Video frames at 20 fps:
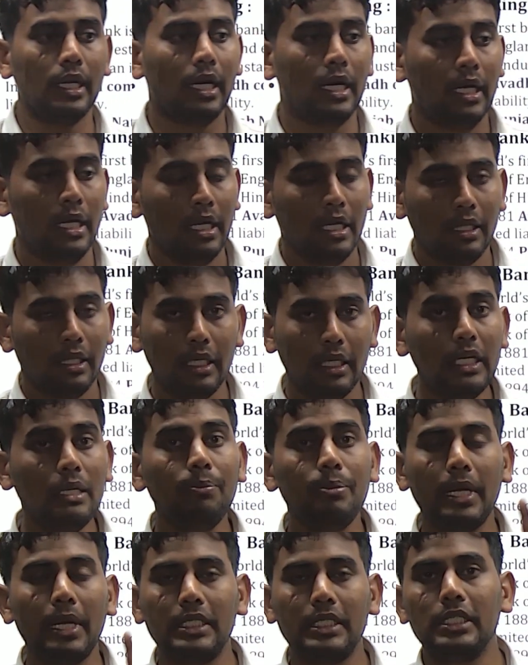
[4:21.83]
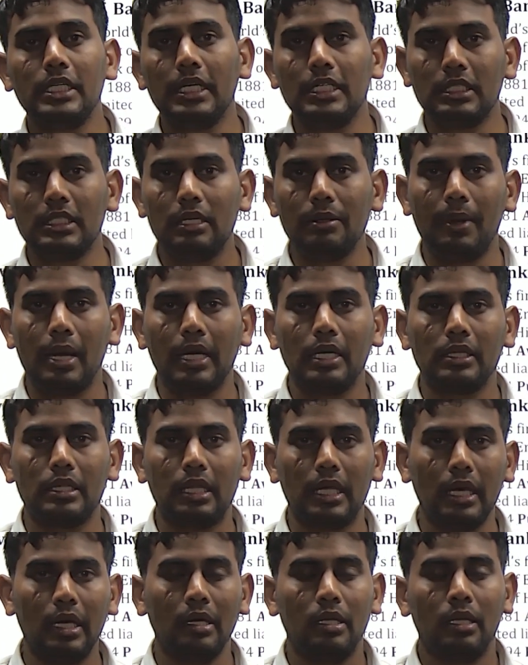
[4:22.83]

है तीन प्रेसिडेंसी बैंक थे